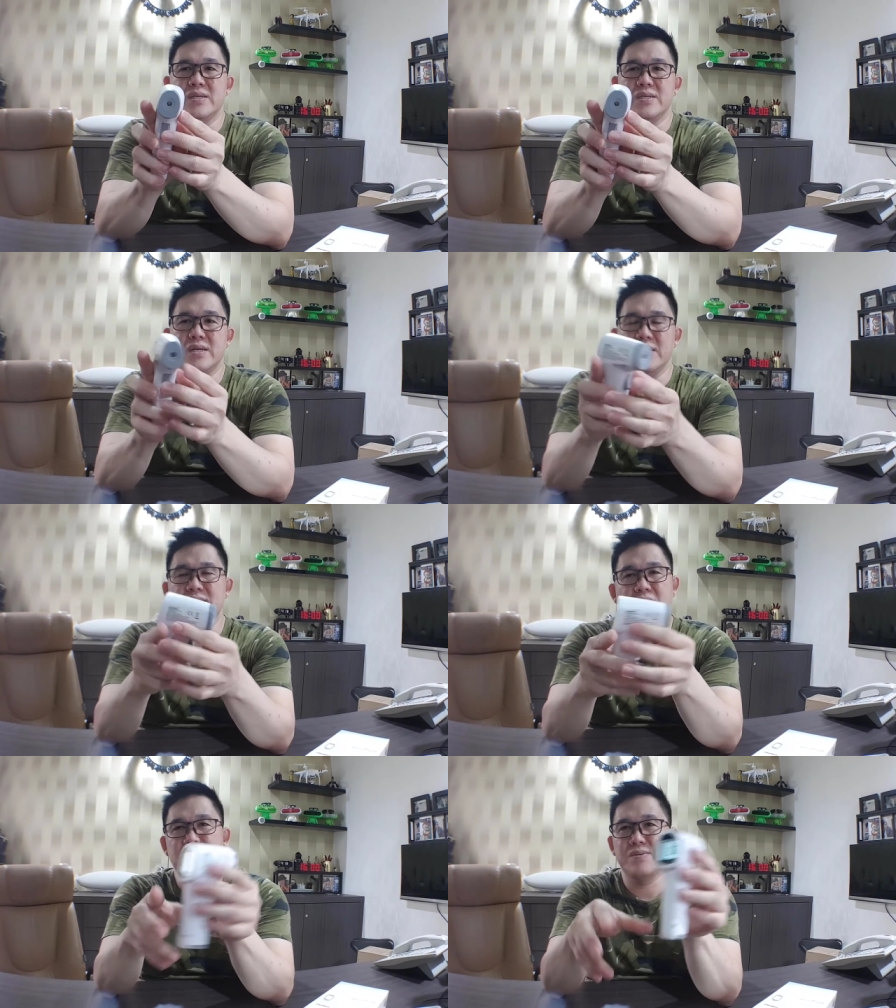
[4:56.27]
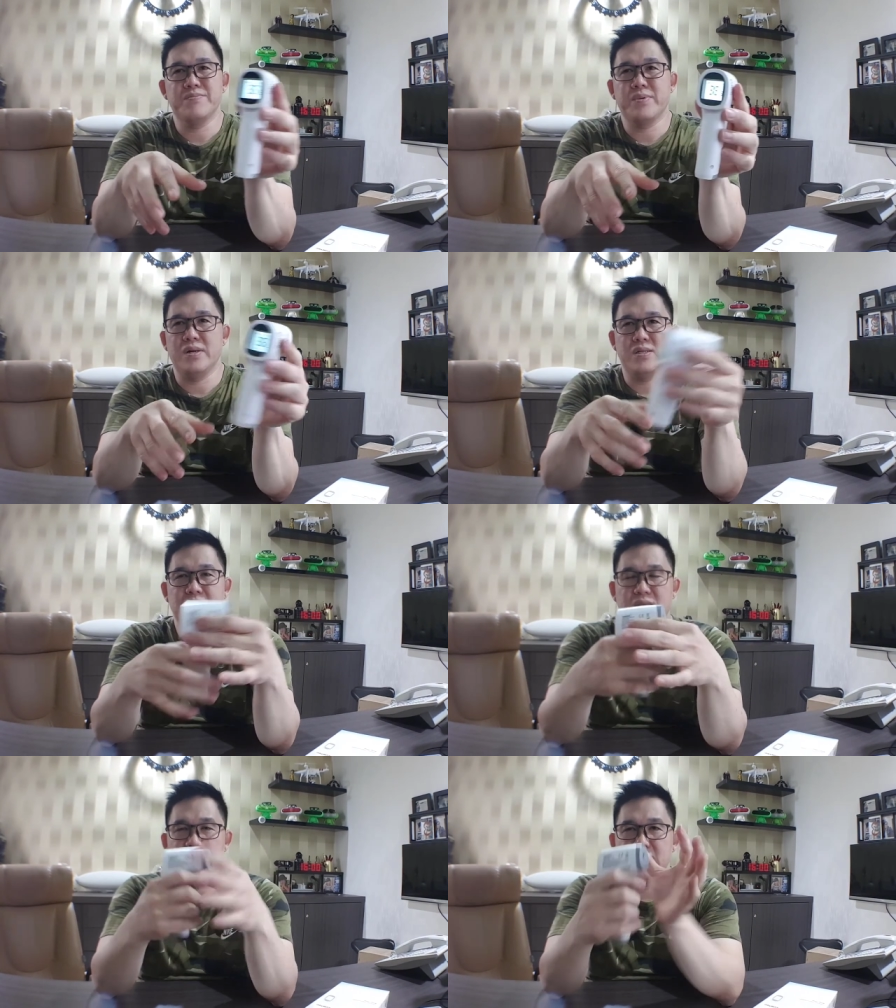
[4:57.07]
Jadi ini sangat simpel,
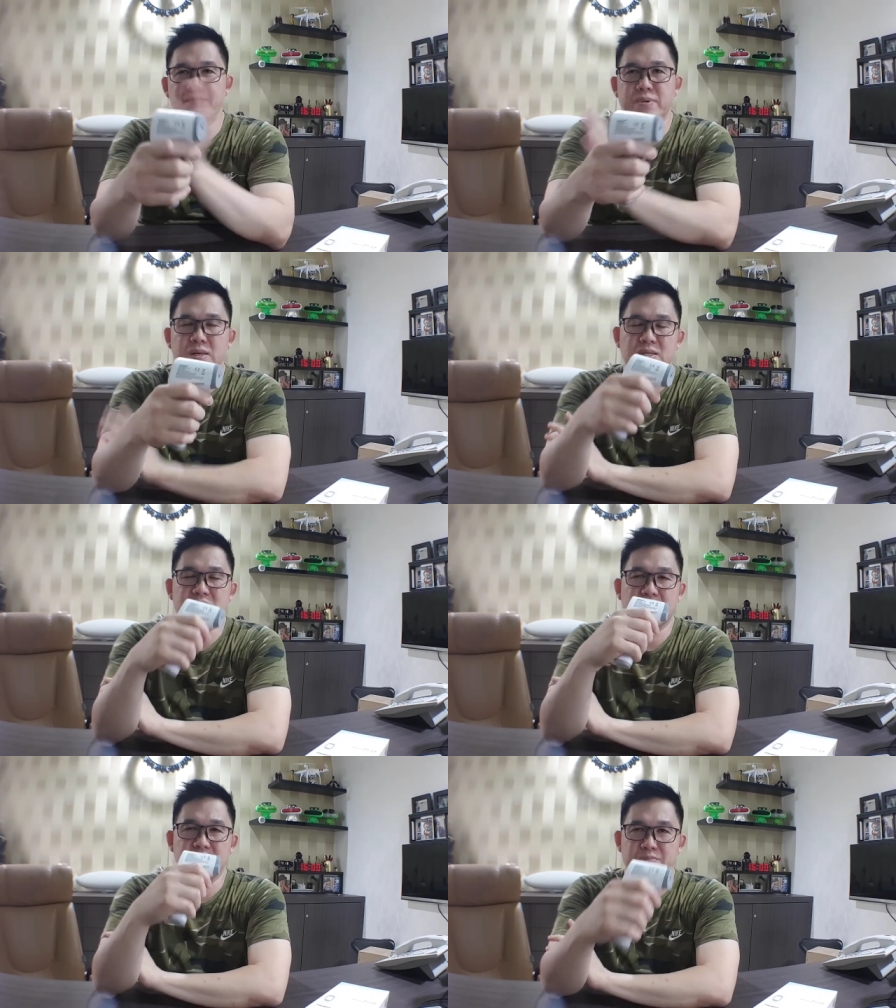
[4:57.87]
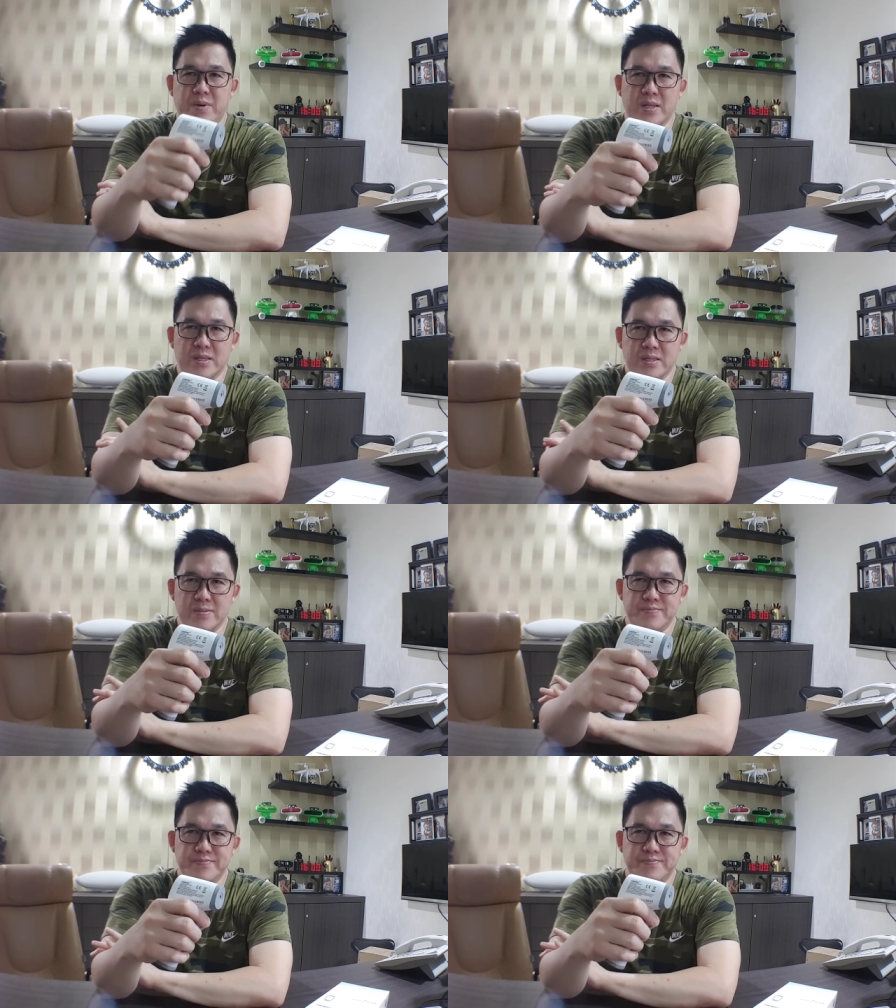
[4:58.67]
sangat simpel dan sangat cepat.
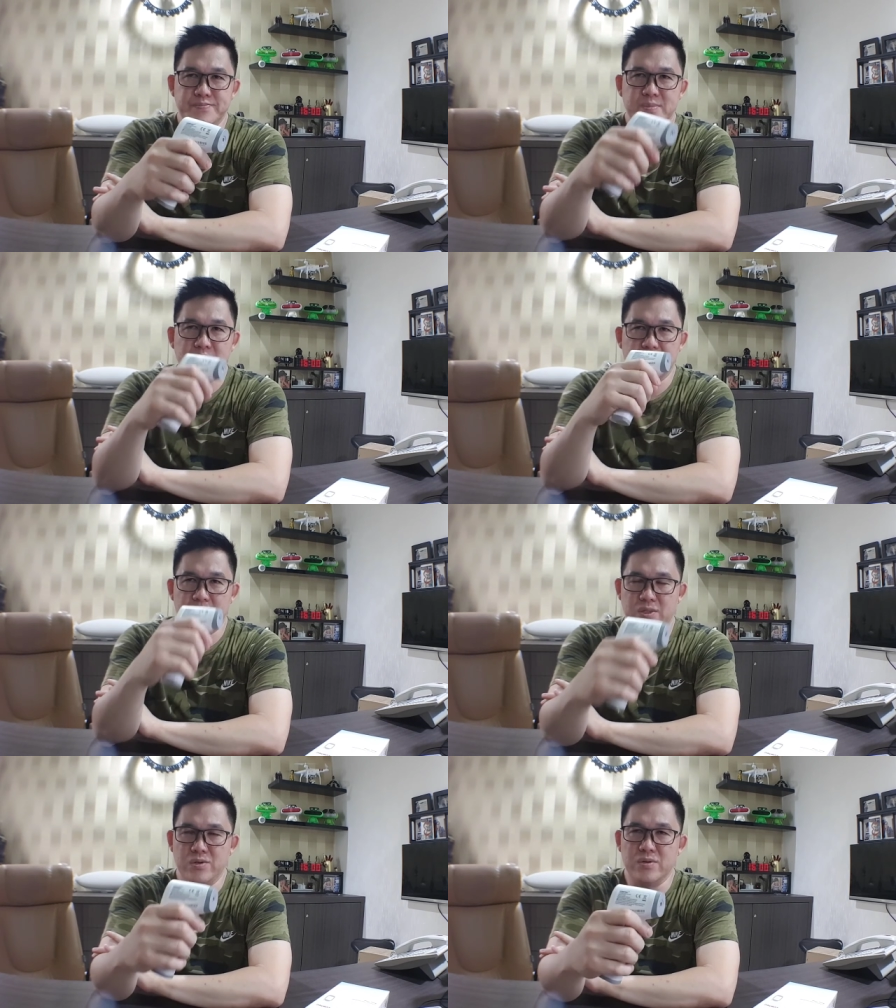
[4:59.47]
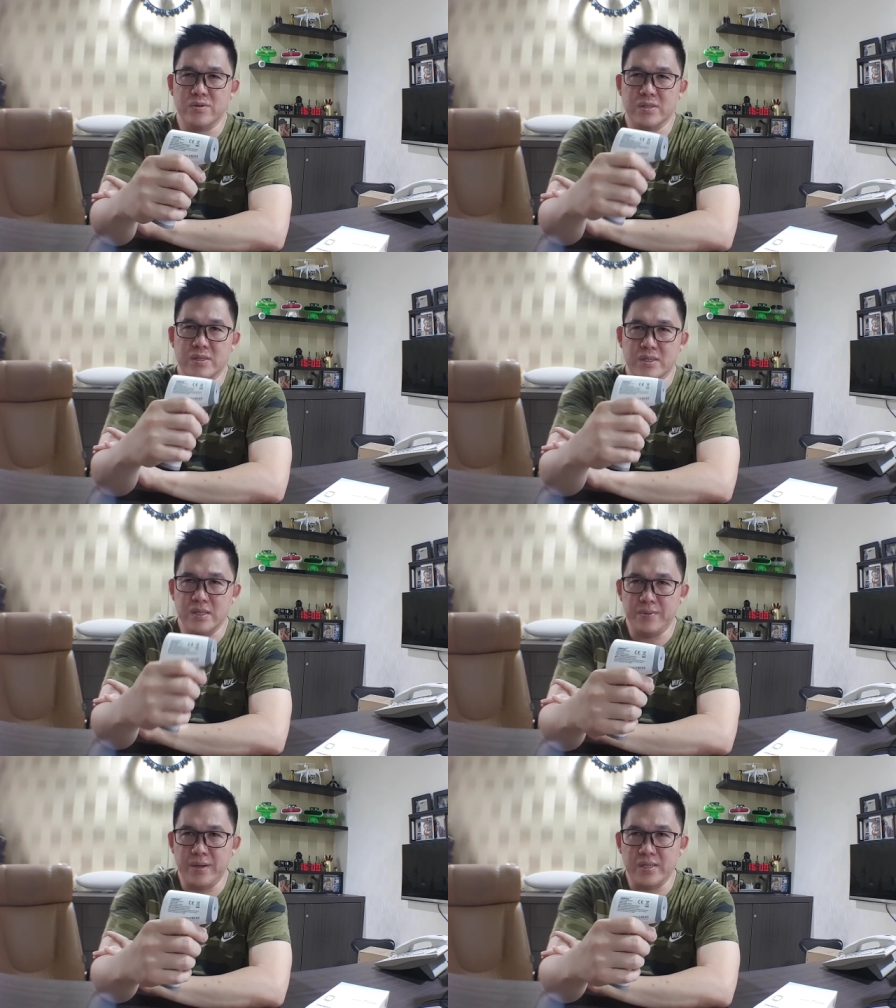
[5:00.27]
Itu
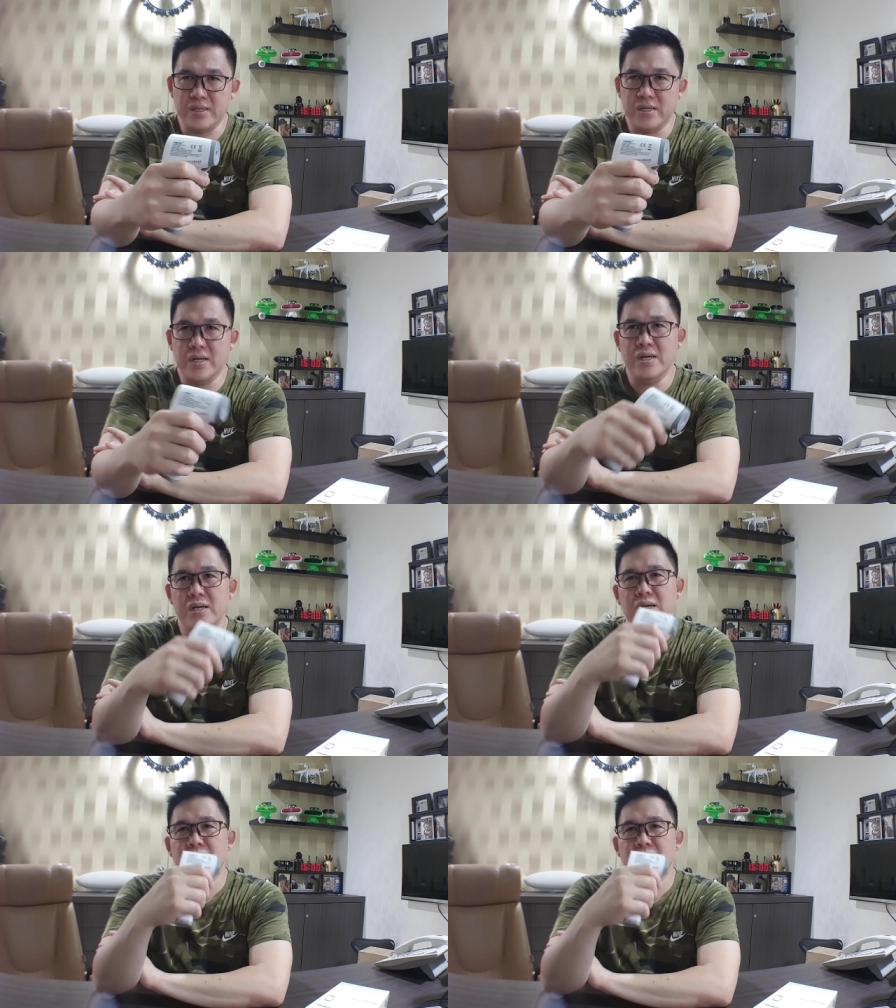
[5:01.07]
kelebihannya.